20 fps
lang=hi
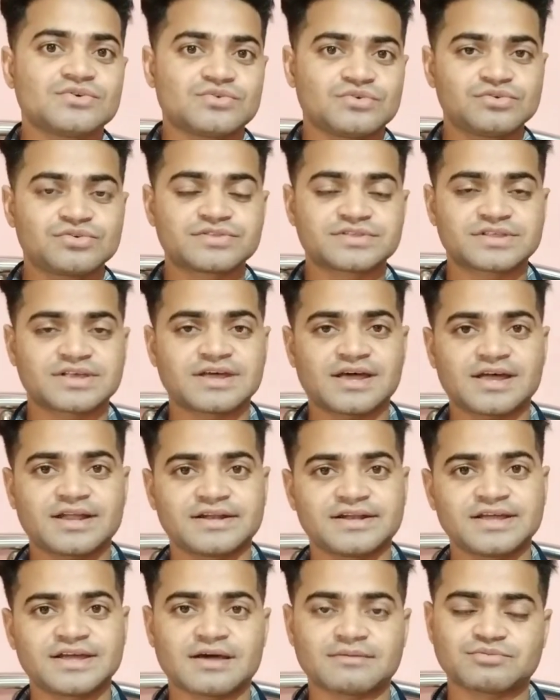उसका
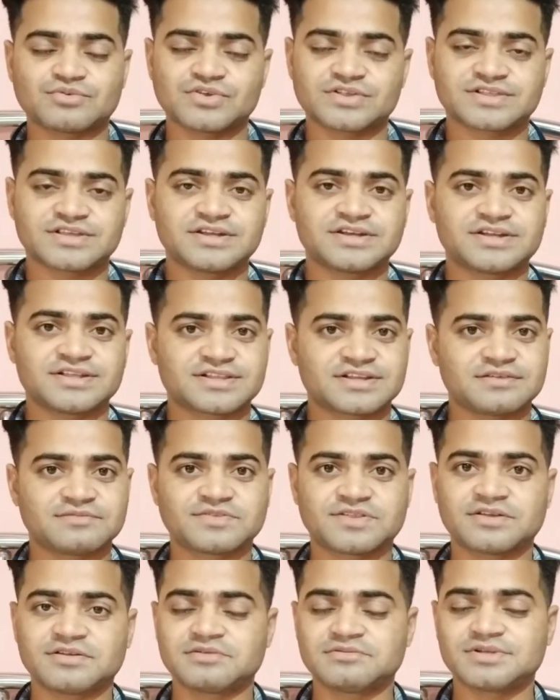लिंक आपको इसके
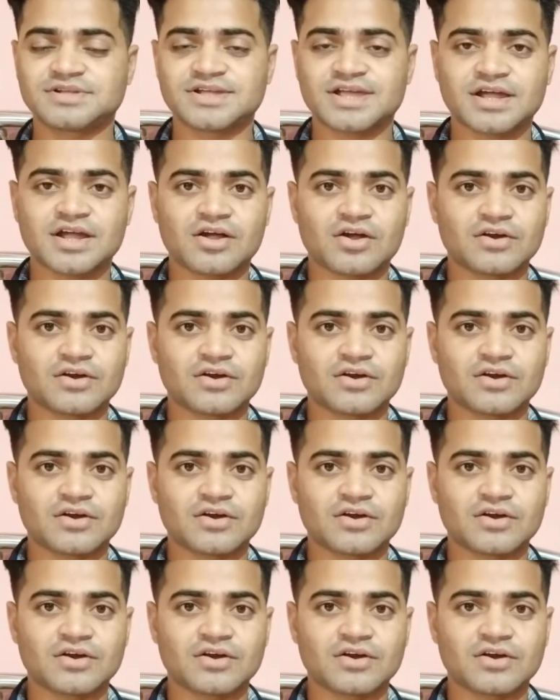डिस्क्रिप्शन में मिल जाएगा